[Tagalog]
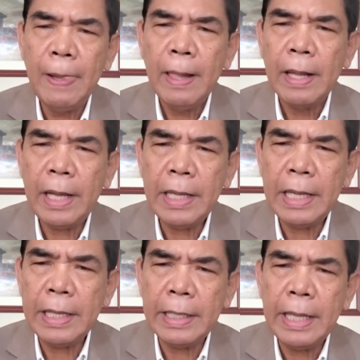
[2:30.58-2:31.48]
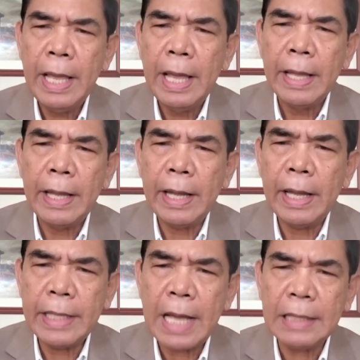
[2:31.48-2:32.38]
ay
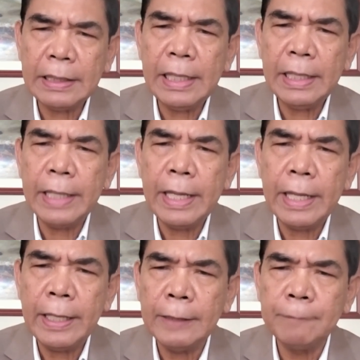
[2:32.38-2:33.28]
ay ating uh,